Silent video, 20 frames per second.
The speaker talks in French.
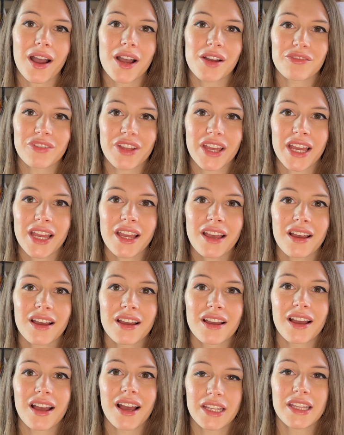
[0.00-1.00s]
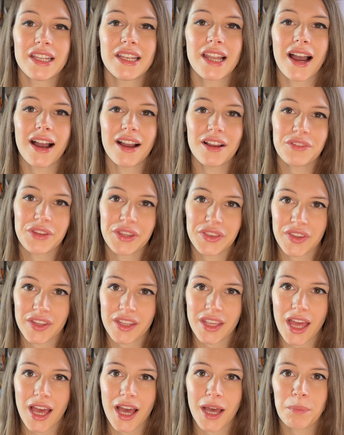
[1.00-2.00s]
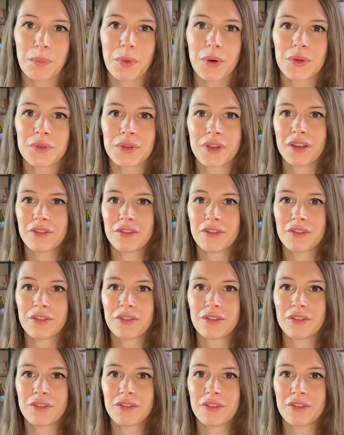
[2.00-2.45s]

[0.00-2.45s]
un verre. Il l'a invitée à prendre